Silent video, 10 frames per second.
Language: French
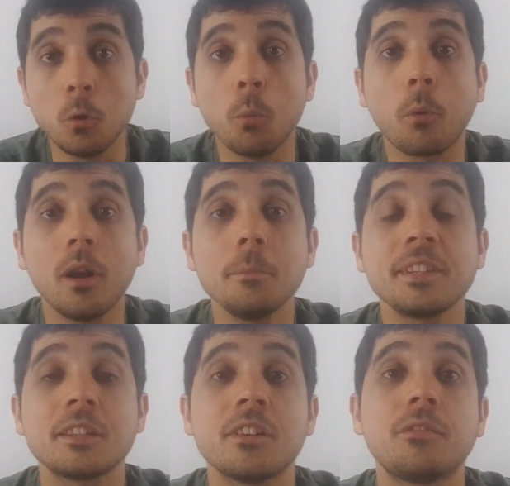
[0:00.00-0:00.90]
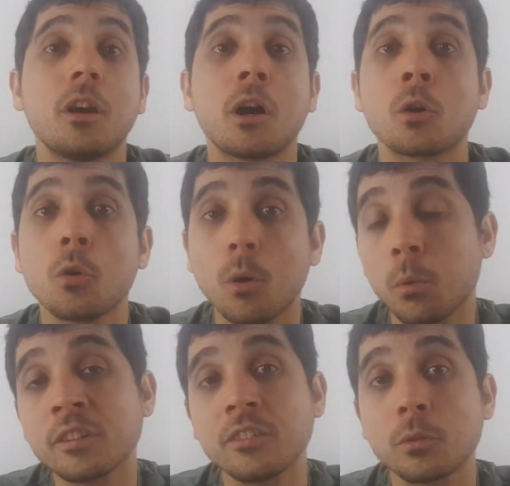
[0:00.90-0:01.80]
Le problème, c'est qu'il va falloir le
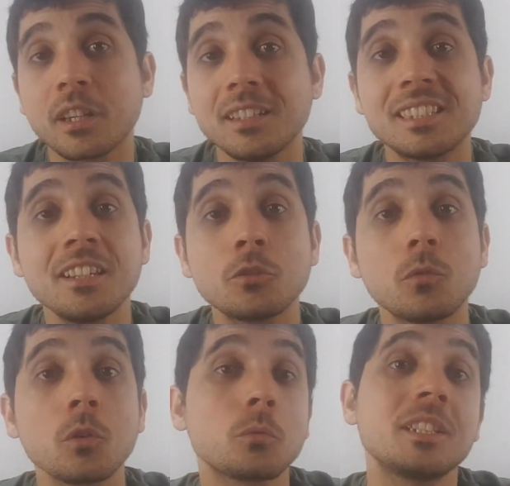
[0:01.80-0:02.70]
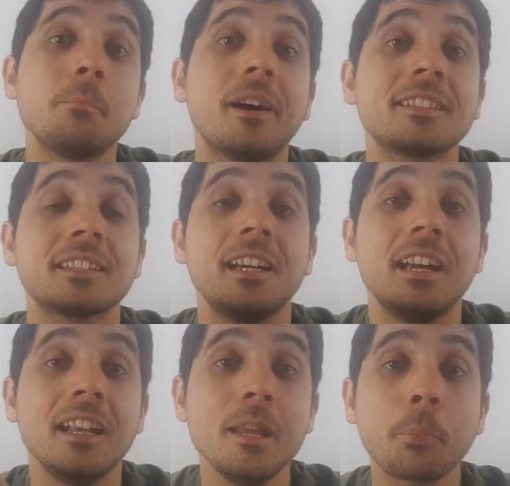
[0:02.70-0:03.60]
rembourser, ce crédit, et souvent, donc, ils passent
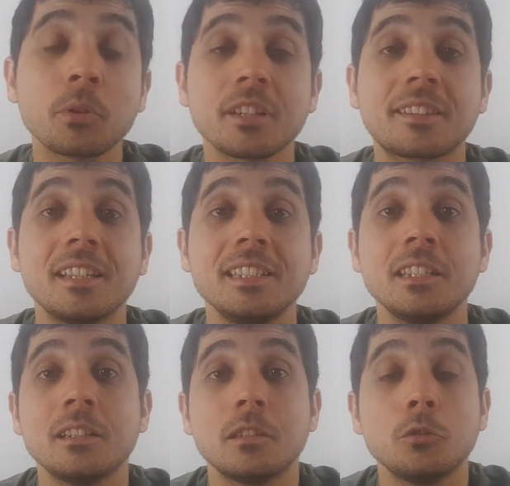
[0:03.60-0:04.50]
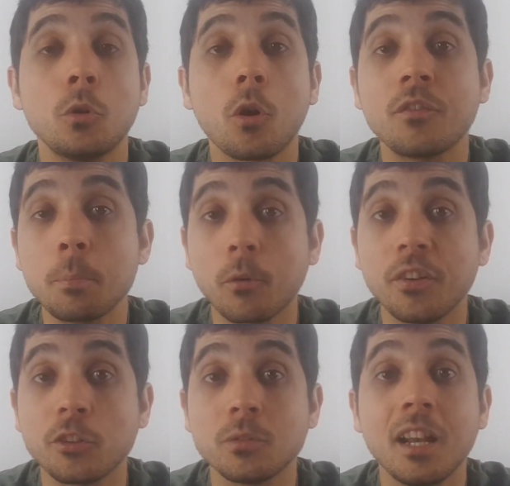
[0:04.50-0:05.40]
les premières années de leur vie
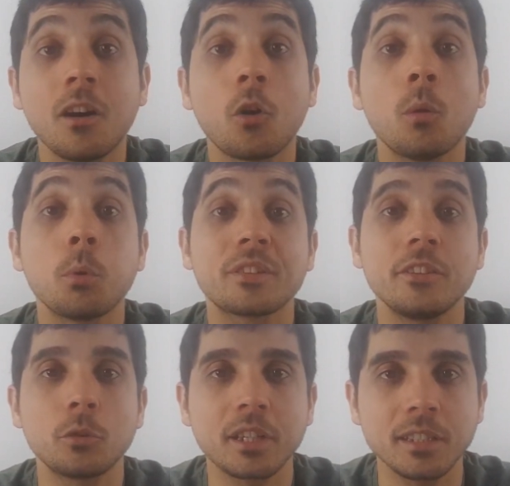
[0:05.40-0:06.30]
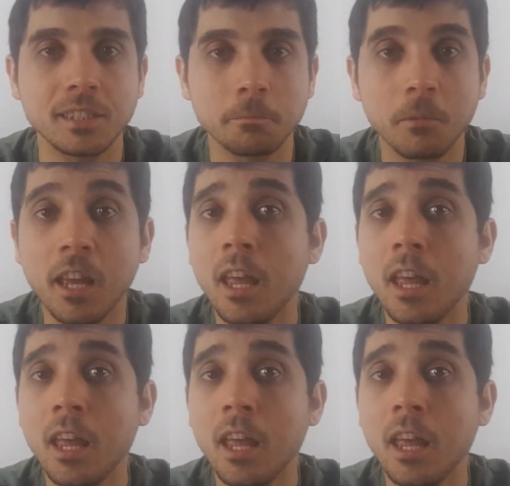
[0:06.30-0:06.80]
professionnelle à rembourser ce crédit.